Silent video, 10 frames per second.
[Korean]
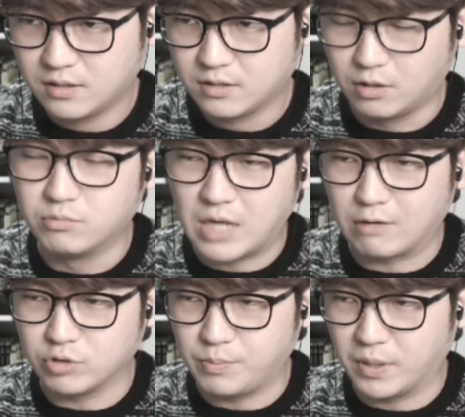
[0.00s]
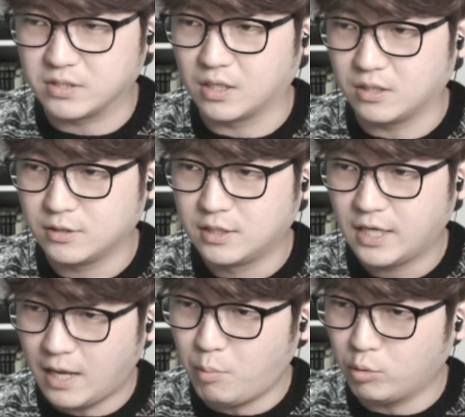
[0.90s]
너무 갖고 싶었어.
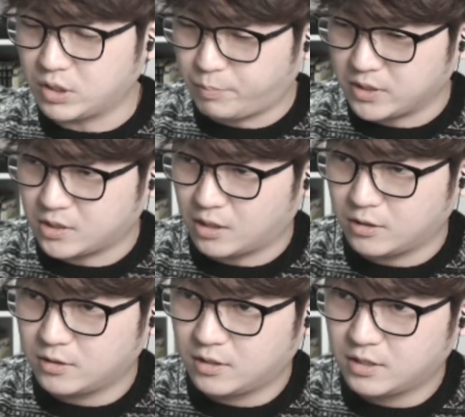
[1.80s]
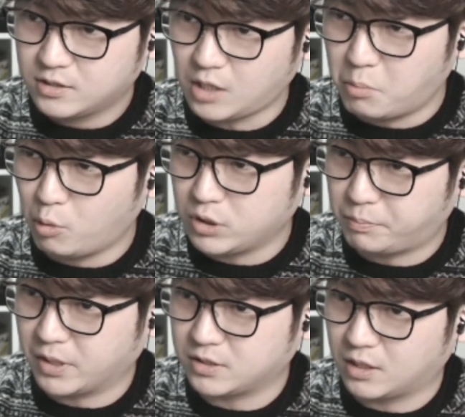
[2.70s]
해보고 싶었어. 써보고
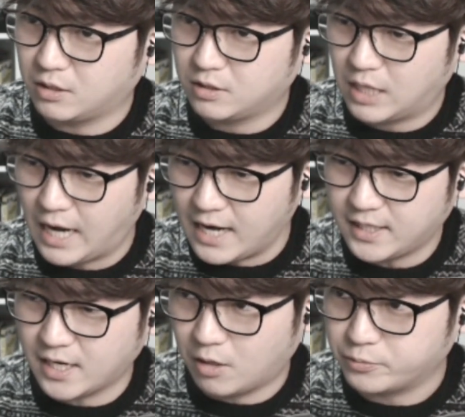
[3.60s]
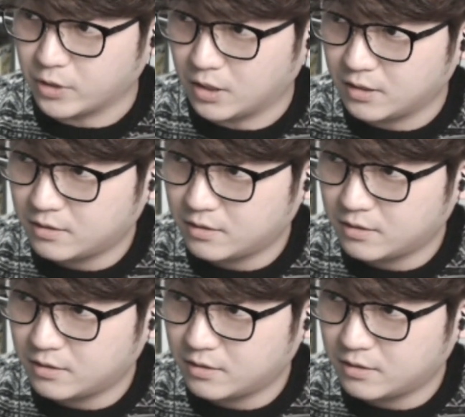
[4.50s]
싶었어. 할 데가 없어.